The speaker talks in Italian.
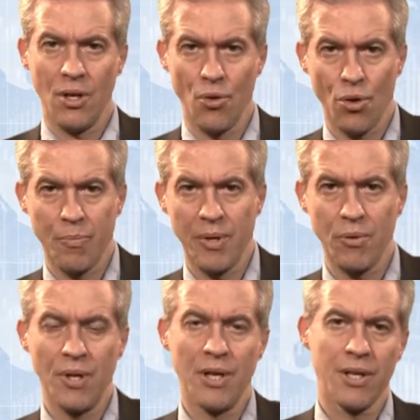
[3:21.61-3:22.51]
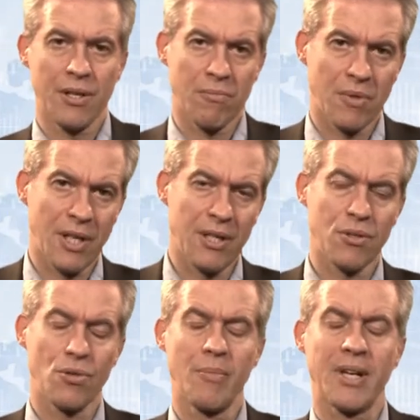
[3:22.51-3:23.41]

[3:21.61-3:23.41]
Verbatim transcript: europeo che sul